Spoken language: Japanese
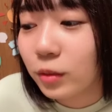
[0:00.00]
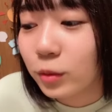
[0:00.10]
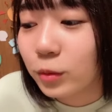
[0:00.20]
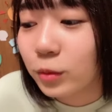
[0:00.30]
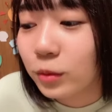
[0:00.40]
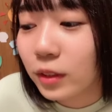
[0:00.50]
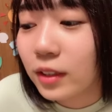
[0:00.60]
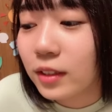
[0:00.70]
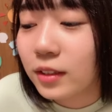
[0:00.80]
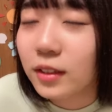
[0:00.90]
そう
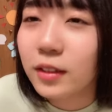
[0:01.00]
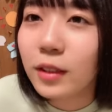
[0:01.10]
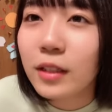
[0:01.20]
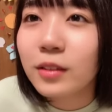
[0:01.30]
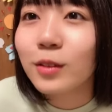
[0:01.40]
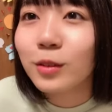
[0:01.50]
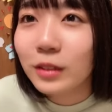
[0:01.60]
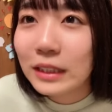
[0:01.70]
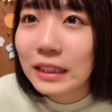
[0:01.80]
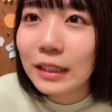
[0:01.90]
ナッキーさんに「ダンス上
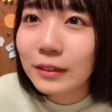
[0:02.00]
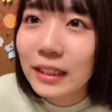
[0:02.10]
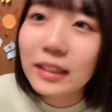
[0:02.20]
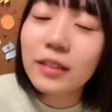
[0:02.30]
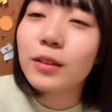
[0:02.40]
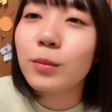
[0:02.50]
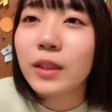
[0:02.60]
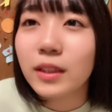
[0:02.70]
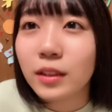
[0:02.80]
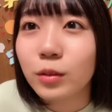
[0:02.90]
手になったよね」って言っても
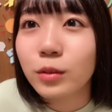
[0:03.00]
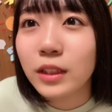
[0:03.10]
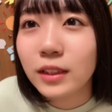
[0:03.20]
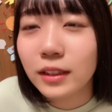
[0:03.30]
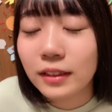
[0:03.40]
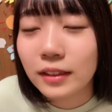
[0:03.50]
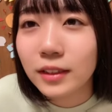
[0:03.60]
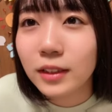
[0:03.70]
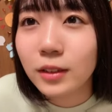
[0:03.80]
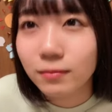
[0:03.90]
らえてそう嬉しかった
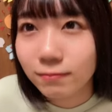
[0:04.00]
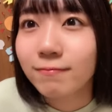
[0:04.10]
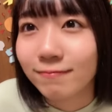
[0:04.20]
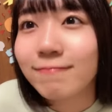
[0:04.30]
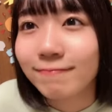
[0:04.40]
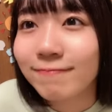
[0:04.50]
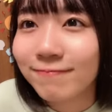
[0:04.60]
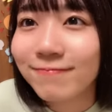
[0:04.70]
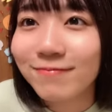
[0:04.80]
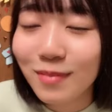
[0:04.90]
です
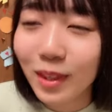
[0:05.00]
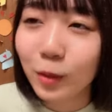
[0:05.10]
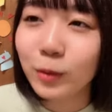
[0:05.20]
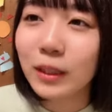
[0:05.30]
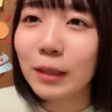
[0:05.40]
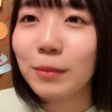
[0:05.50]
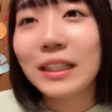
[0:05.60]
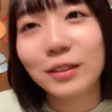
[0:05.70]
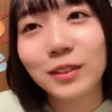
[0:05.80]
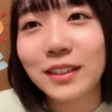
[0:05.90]
こうなんか
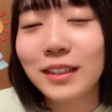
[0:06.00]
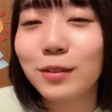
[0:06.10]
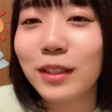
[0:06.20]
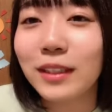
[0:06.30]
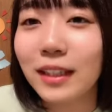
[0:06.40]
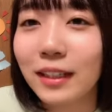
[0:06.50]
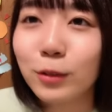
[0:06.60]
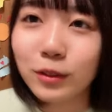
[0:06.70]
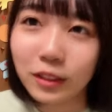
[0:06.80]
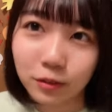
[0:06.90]
見てくださってる方が
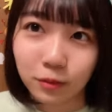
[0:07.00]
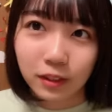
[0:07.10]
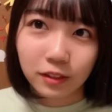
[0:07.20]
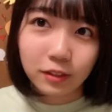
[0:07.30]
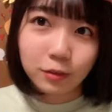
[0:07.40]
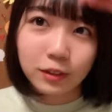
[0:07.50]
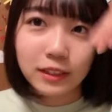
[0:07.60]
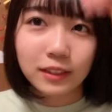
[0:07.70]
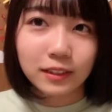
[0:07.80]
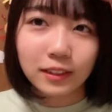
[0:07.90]
いるっていうのがすごい
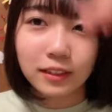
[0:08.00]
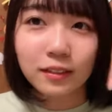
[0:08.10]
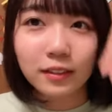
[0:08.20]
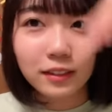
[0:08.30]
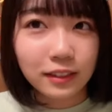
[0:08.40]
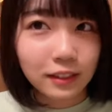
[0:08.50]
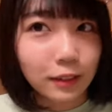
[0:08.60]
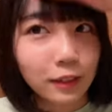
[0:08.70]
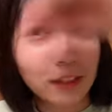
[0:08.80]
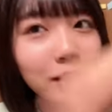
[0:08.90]
嬉しいですね
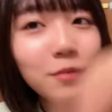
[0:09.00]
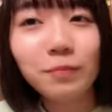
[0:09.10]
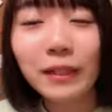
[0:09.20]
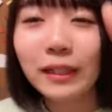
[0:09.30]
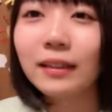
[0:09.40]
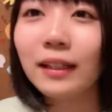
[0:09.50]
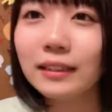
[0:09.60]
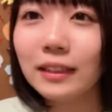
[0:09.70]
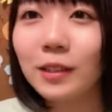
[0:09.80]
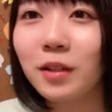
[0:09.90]
なんか先輩が
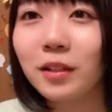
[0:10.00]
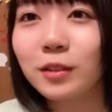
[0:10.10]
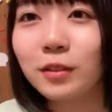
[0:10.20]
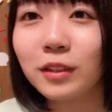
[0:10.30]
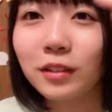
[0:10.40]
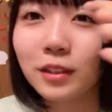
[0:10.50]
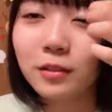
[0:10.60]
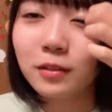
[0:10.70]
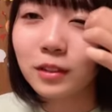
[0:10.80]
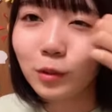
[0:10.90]
中坂の話をしてくれ
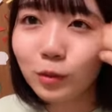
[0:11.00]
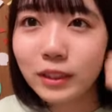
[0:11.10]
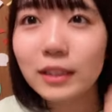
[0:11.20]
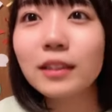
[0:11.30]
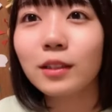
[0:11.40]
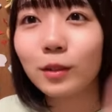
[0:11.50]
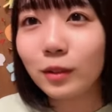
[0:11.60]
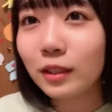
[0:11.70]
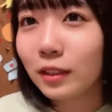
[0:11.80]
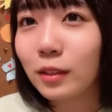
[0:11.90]
るのがすごい嬉しいんです
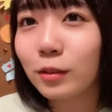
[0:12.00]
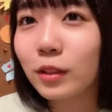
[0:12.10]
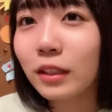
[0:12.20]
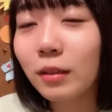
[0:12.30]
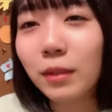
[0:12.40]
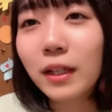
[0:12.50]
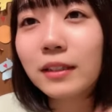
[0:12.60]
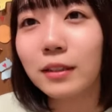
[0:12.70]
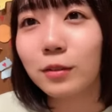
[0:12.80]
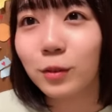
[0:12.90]
よだってさそれだけ見ら
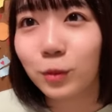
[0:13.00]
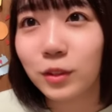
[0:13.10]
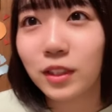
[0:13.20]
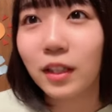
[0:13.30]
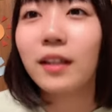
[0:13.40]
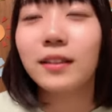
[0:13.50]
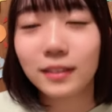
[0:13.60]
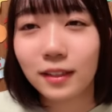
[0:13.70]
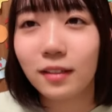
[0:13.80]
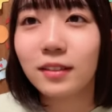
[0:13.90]
れてるってことじゃないで
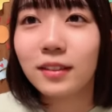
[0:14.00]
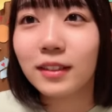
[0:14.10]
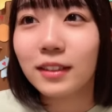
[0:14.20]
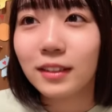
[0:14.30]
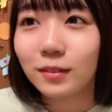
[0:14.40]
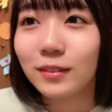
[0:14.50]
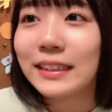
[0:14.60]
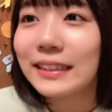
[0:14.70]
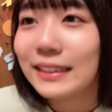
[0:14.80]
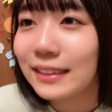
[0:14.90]
すか
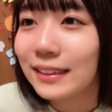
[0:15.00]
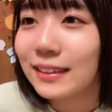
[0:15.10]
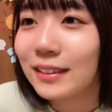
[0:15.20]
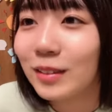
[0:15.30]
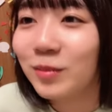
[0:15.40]
嬉しい